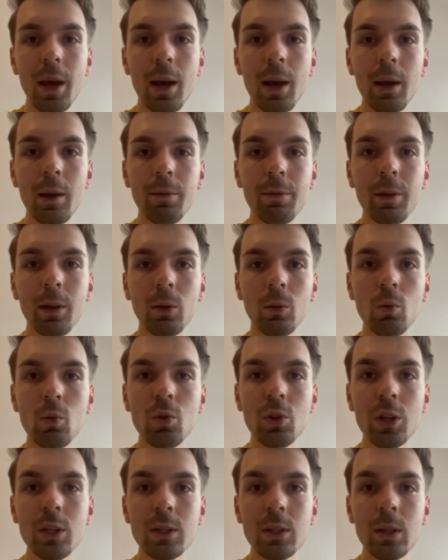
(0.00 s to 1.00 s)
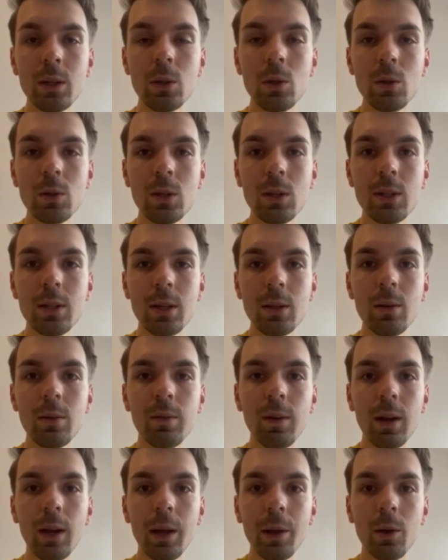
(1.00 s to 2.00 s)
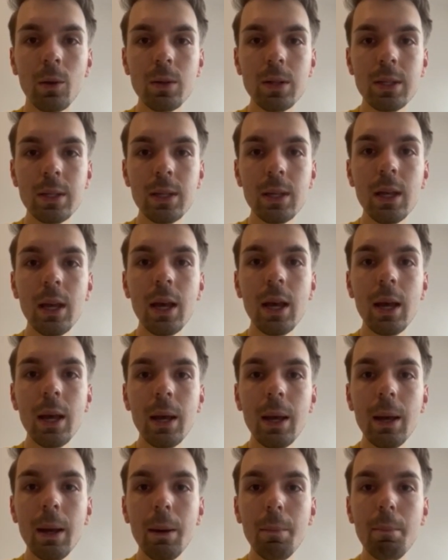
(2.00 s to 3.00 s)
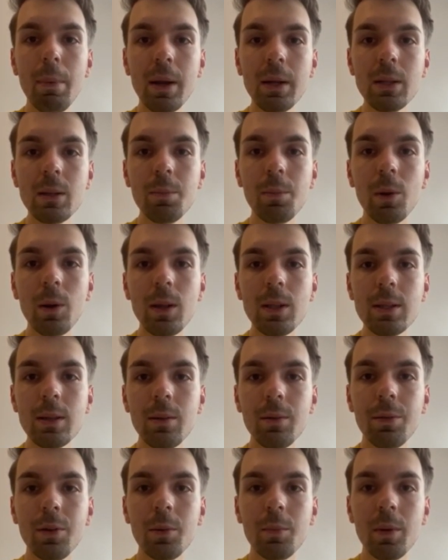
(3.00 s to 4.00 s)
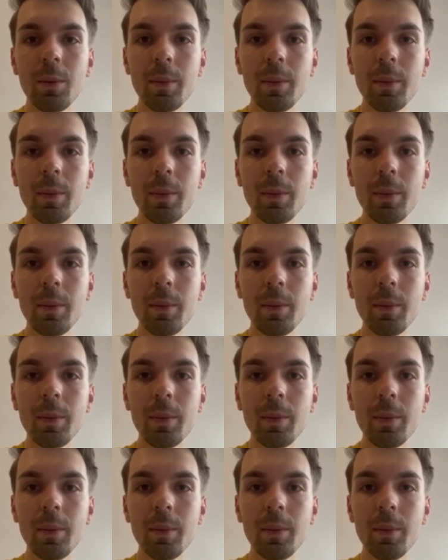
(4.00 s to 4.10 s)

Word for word: a efekt już jest dosyć zadowalający. Bardzo polecam firmę